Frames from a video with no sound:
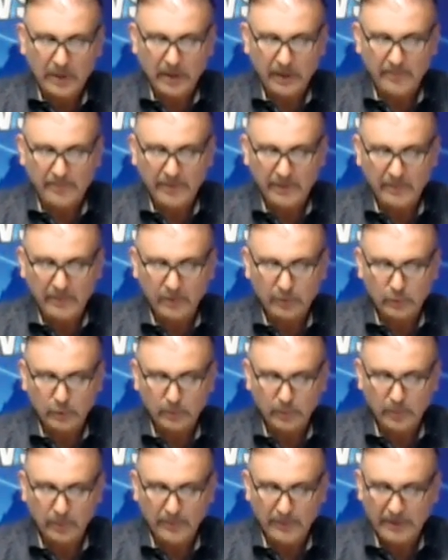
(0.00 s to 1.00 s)
अपने
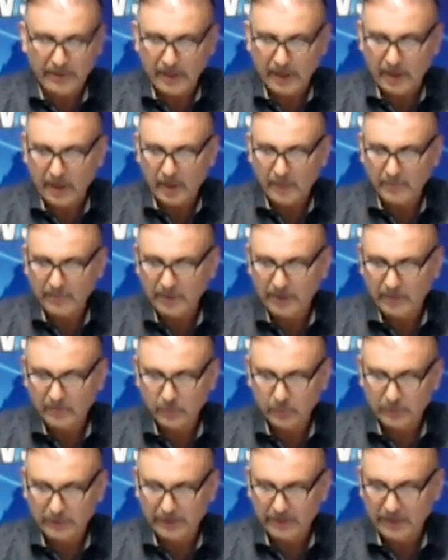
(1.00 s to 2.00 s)
मनसूबों में नाकामी का
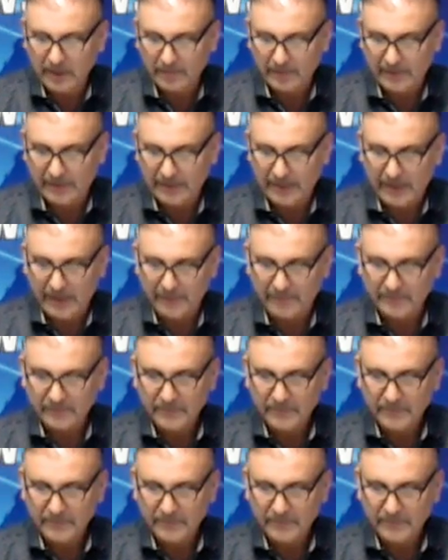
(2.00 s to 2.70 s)
मुंह देखना पड़ेगा